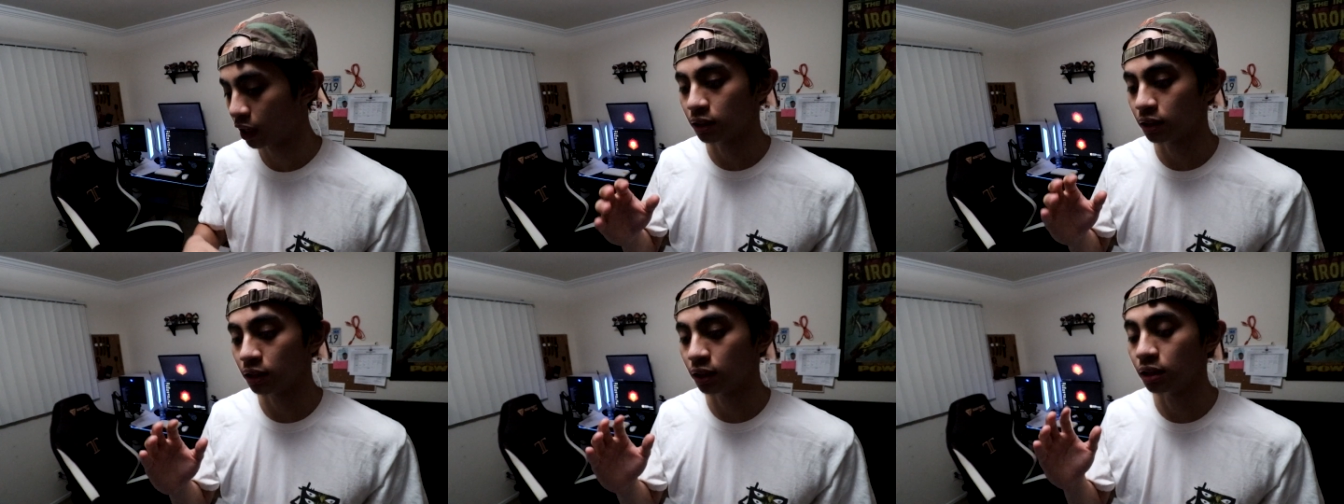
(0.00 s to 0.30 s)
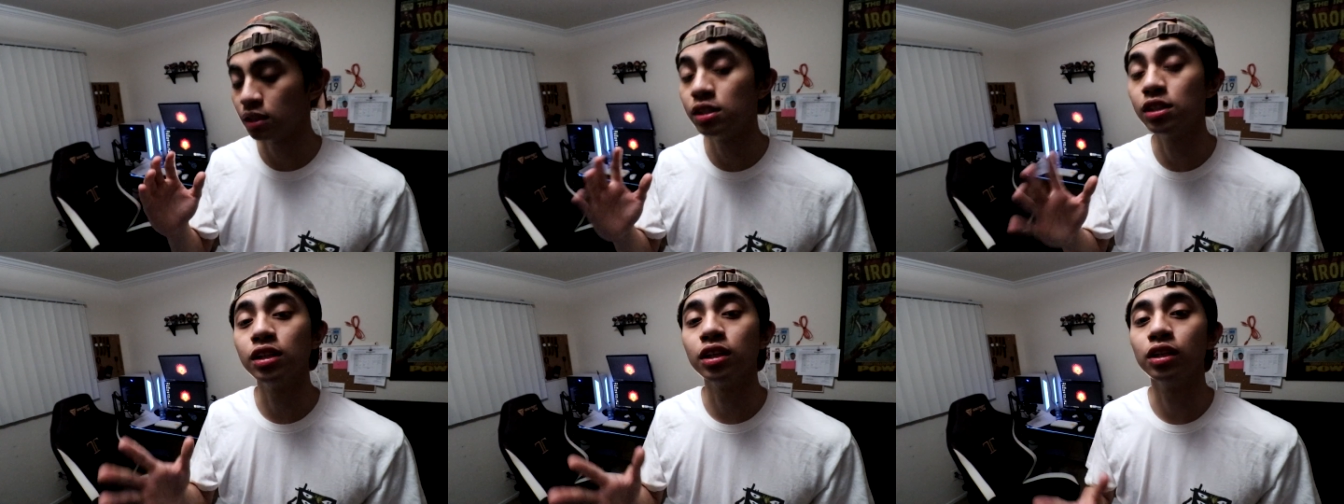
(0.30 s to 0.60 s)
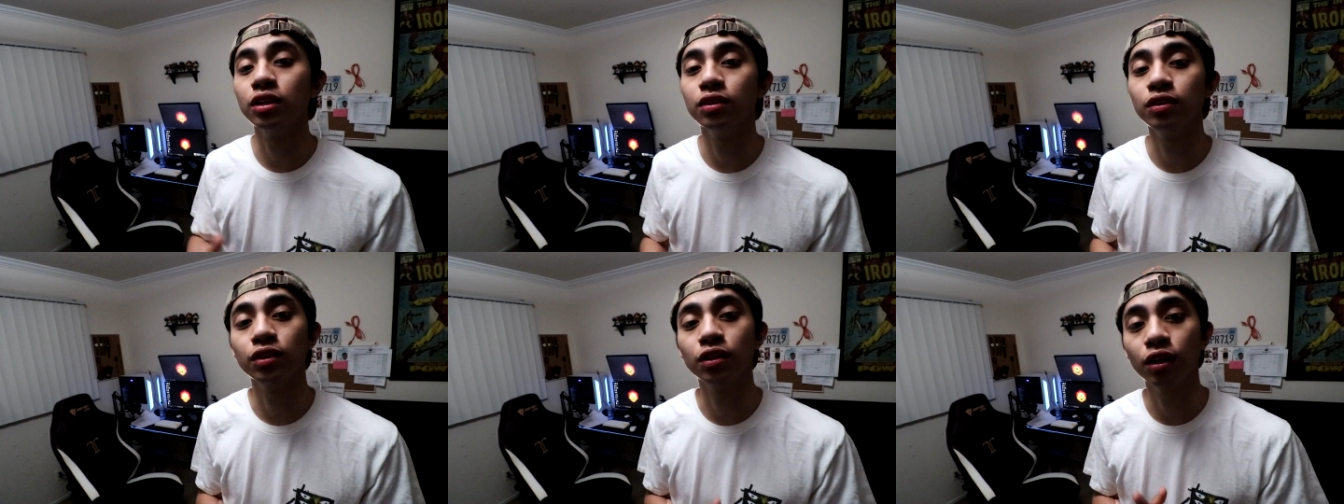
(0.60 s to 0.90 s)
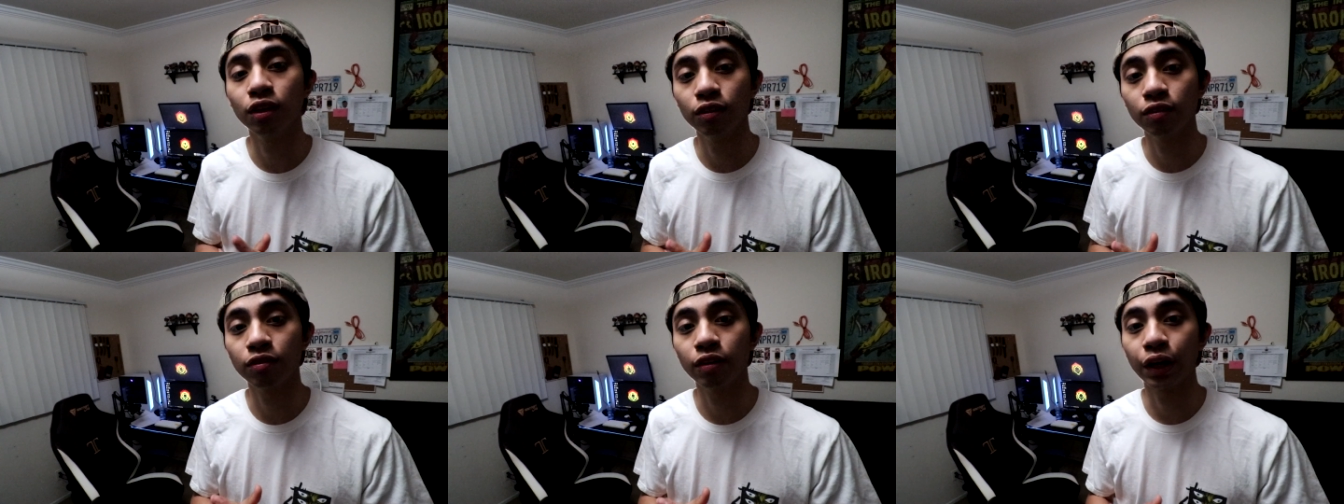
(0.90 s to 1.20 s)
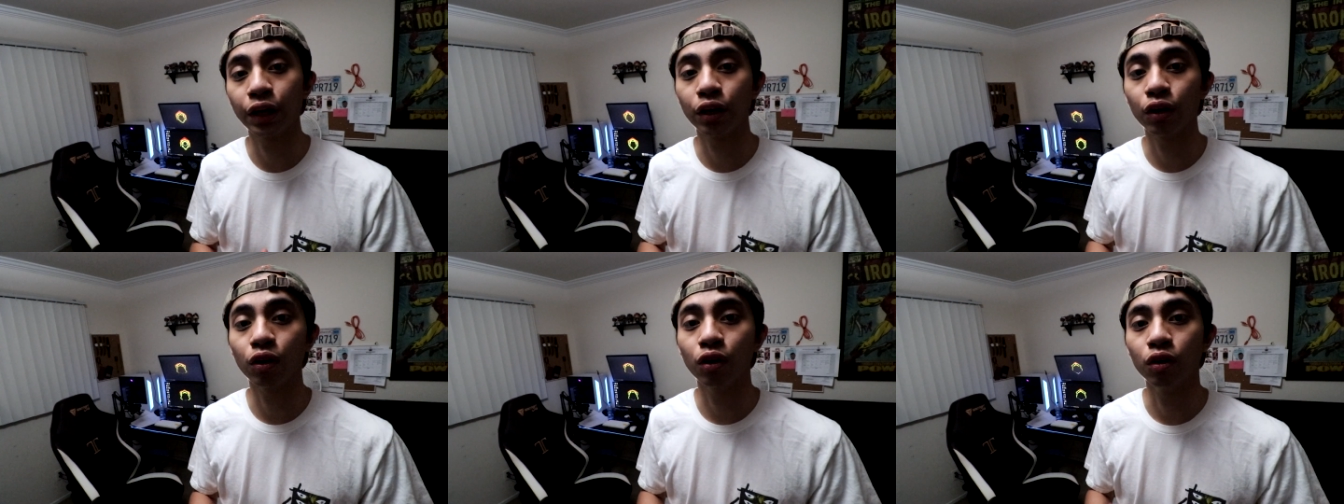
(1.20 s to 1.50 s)
si Izzy yung
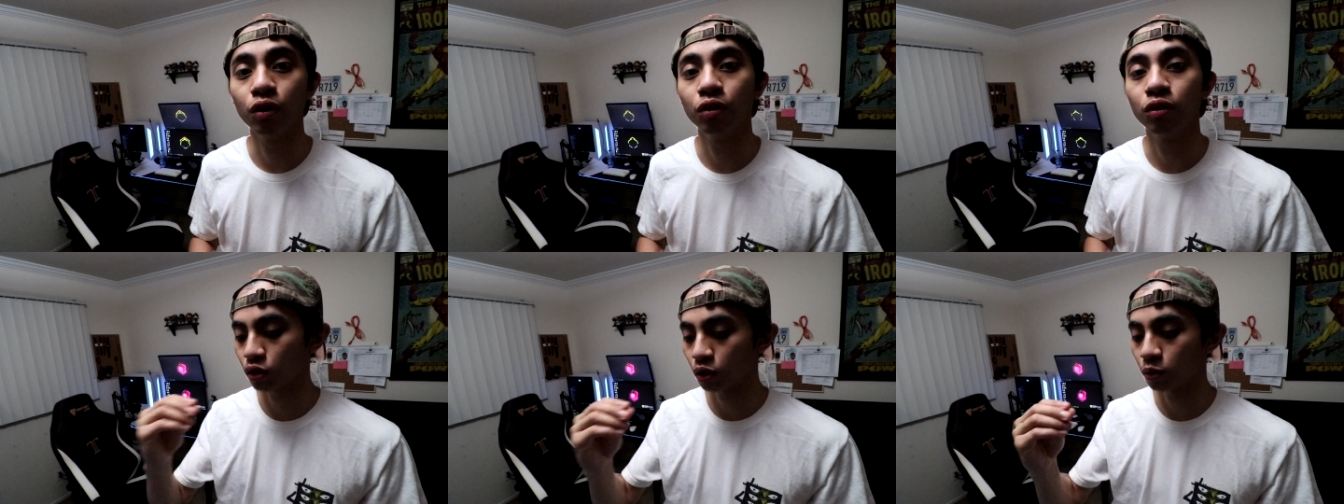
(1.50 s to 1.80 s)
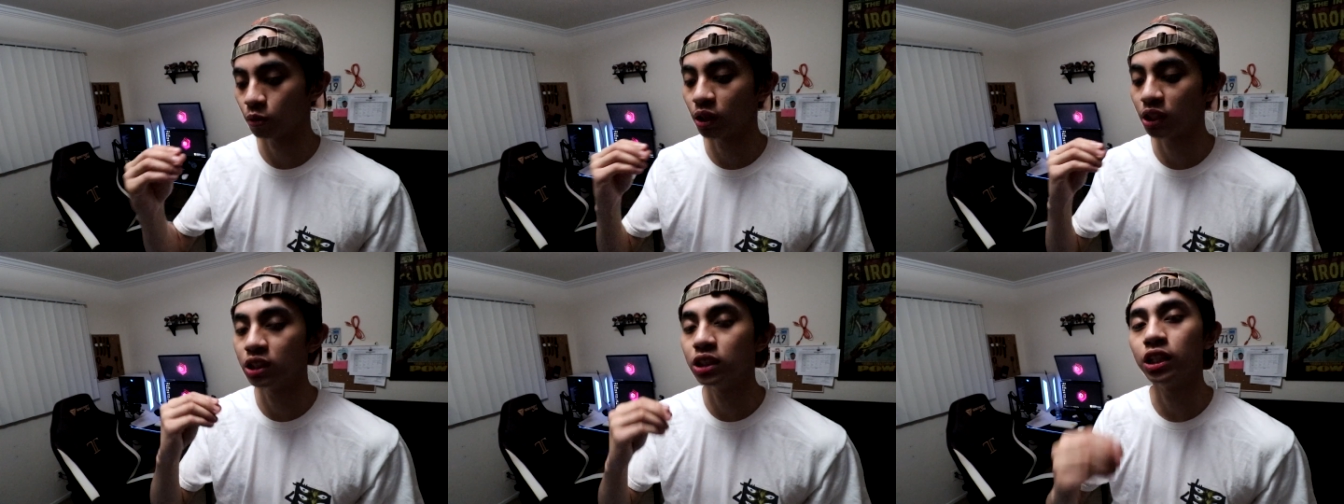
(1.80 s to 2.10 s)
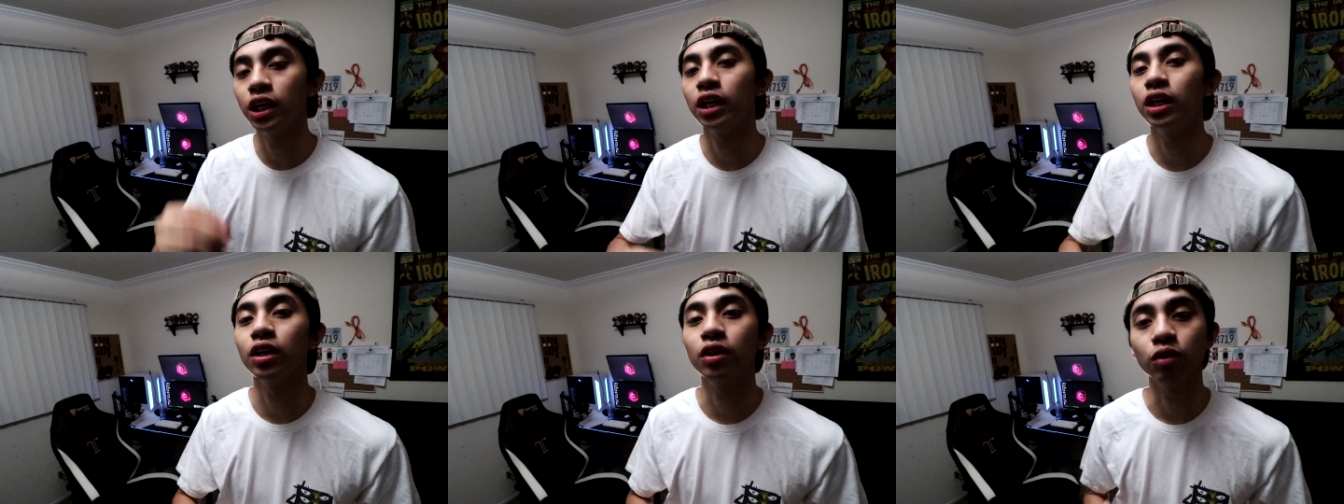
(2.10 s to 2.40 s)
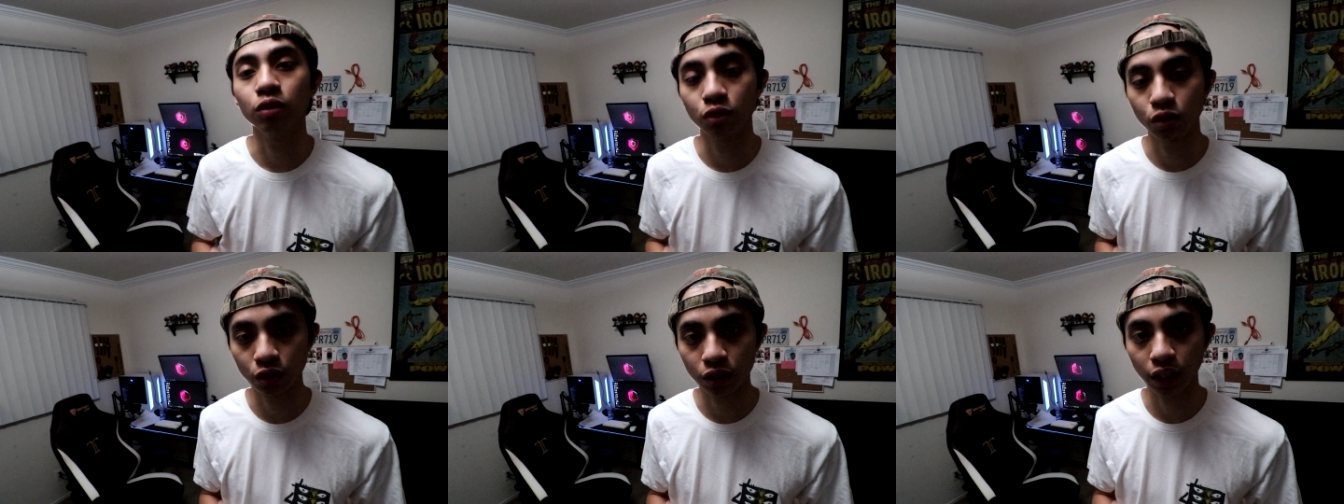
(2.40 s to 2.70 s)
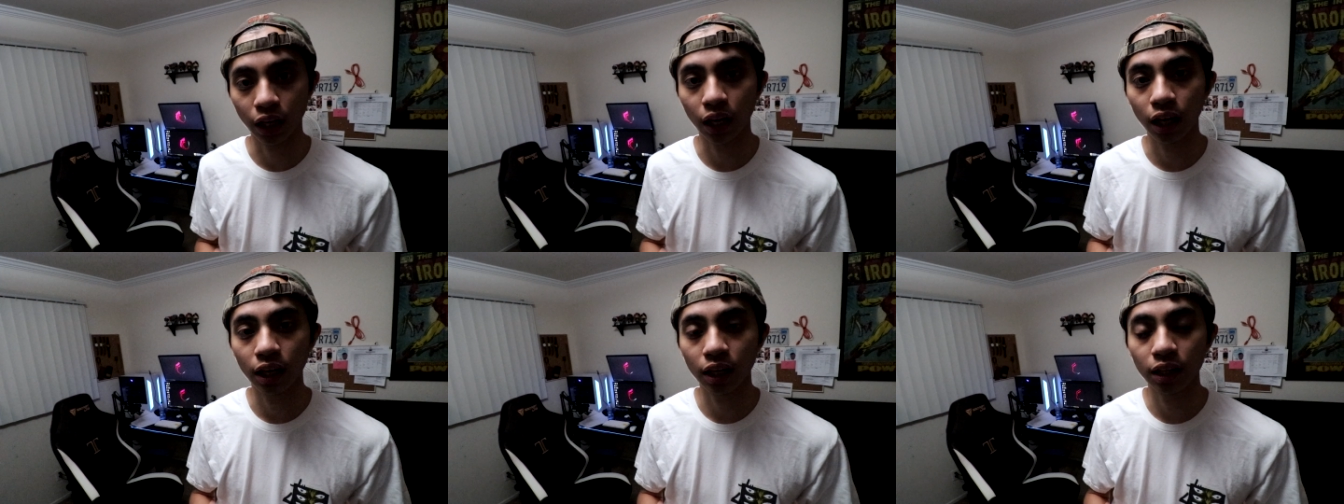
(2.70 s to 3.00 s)
girlfriend ko. Sobrang generous
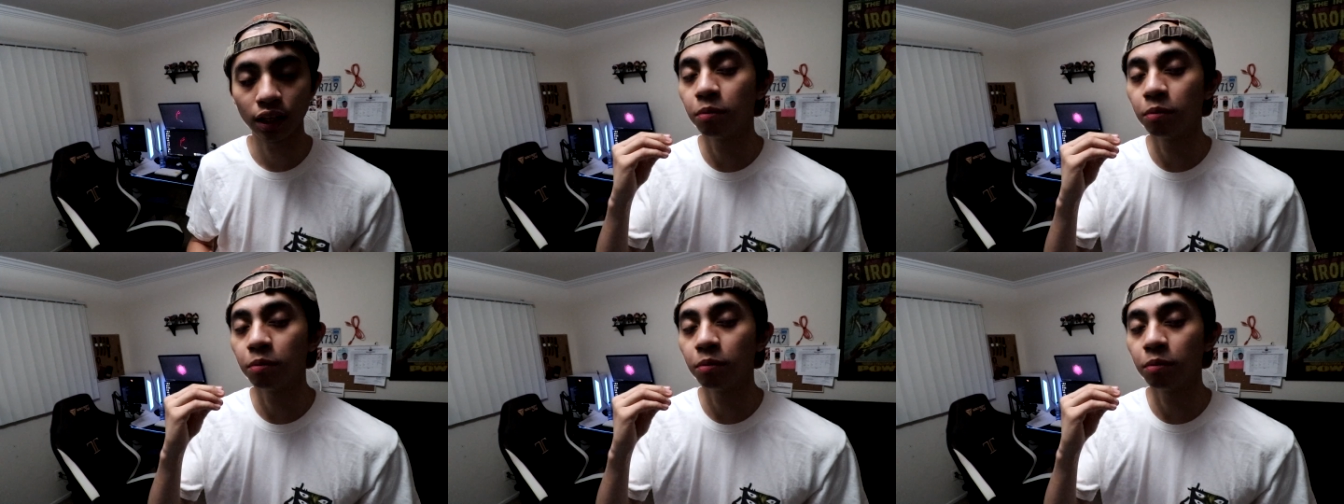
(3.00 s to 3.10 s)
niya.